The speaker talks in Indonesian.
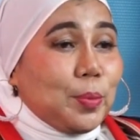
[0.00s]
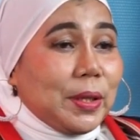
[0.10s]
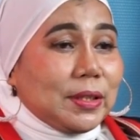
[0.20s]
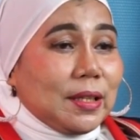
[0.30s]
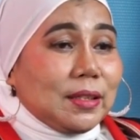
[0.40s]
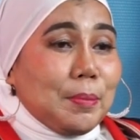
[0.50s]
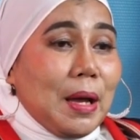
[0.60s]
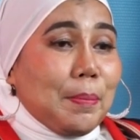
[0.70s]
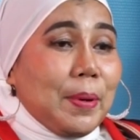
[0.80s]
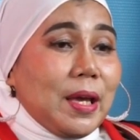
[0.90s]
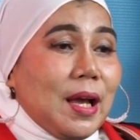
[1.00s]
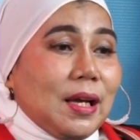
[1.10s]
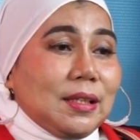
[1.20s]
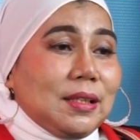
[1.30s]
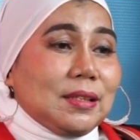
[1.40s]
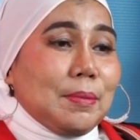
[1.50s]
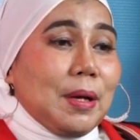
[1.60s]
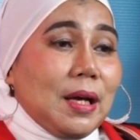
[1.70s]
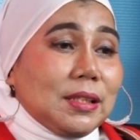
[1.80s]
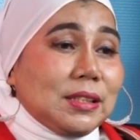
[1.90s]
komentar tema apa yang akan kita
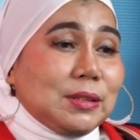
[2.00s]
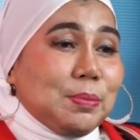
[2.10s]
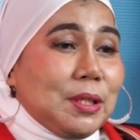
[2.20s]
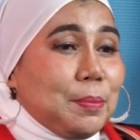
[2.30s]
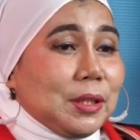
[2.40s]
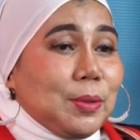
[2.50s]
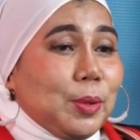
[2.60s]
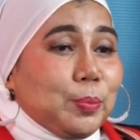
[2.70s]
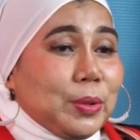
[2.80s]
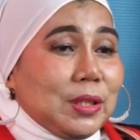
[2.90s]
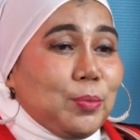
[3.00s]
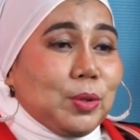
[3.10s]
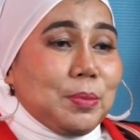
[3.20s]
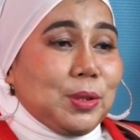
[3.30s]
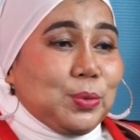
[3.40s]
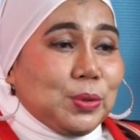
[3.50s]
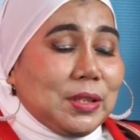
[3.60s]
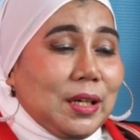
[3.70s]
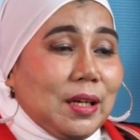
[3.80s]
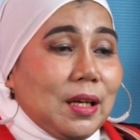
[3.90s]
bahas pada pertemuan-pertemuan berikutnya.